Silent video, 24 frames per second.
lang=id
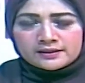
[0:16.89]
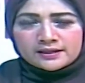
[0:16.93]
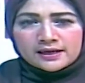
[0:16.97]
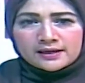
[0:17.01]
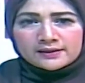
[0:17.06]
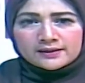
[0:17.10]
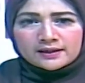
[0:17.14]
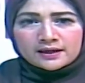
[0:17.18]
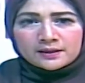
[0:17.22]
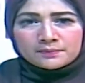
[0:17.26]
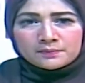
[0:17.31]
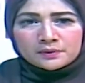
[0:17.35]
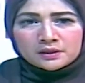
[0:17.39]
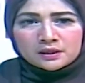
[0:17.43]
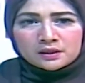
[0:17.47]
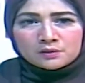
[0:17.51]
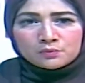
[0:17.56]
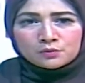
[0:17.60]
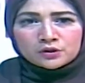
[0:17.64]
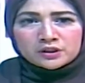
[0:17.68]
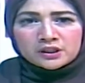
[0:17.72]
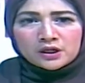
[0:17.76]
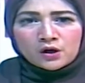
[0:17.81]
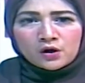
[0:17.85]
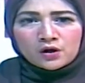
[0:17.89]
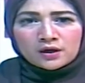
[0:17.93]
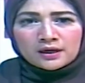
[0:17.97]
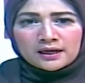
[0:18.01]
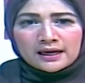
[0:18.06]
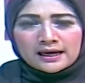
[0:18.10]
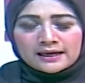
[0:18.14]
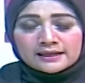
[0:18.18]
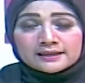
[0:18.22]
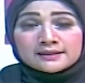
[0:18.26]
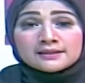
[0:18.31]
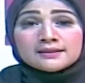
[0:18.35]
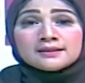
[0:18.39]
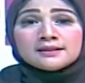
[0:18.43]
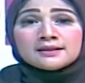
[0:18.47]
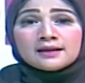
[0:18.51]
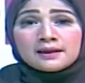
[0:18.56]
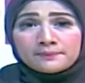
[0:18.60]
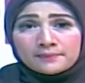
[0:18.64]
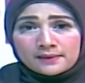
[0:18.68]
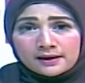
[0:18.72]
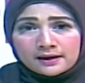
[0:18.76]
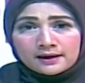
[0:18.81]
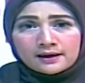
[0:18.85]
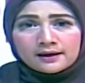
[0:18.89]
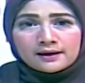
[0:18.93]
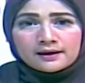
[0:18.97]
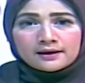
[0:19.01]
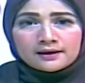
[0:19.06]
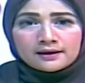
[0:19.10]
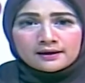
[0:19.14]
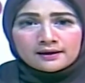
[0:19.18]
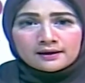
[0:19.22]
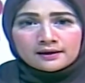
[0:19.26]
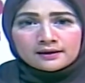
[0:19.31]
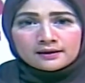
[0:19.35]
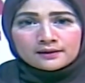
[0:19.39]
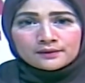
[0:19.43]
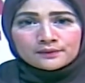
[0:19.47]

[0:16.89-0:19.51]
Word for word: di antara pengemudi online di lapangan.